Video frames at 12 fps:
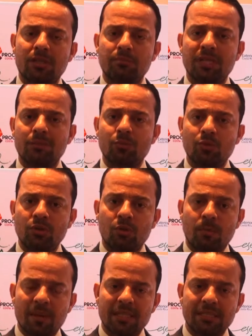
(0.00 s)
también muy
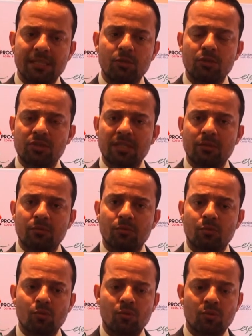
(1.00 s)
complacidos
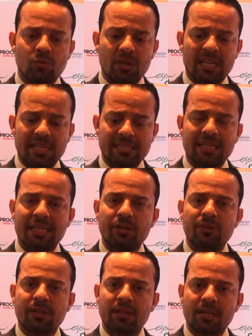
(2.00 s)
en un eh,
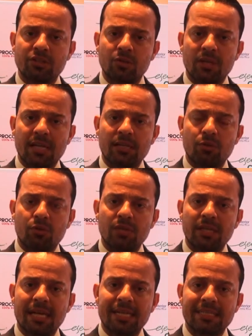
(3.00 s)
escenario internacional
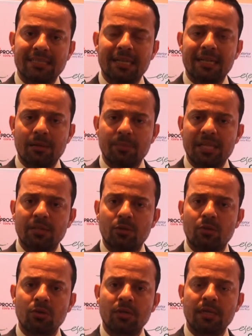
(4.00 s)
donde hay
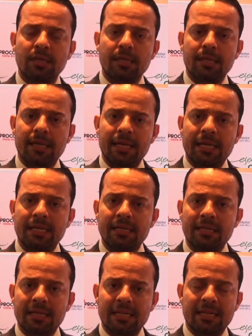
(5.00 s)
estancamiento
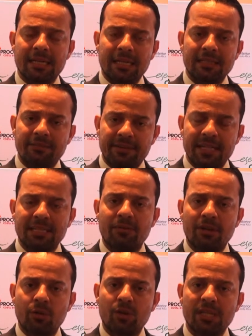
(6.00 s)
en eh, las diferentes
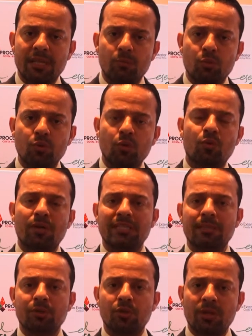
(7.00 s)
regiones del mundo, con
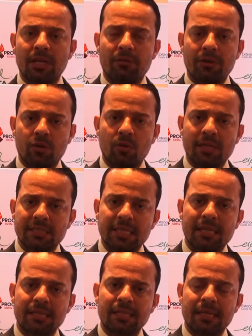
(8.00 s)
excepción de la región
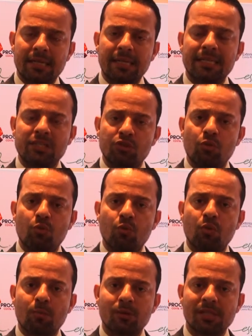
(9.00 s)
asiática que creció un
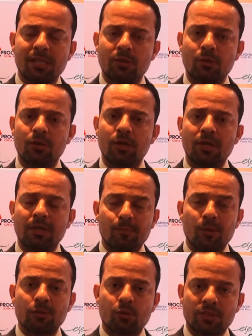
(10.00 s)
1%,
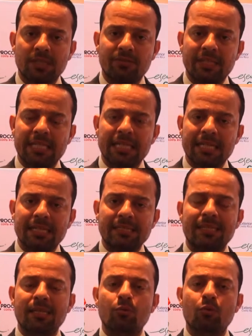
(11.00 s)
pues Costa Rica
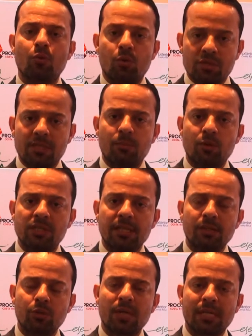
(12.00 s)
crece un
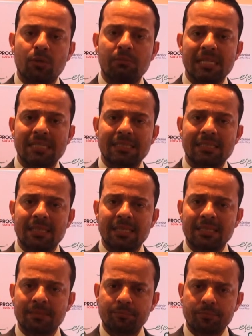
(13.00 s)
11% en el
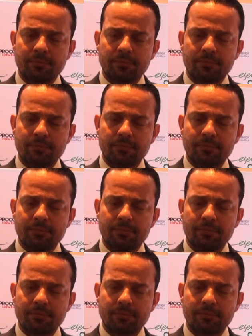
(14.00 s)
2016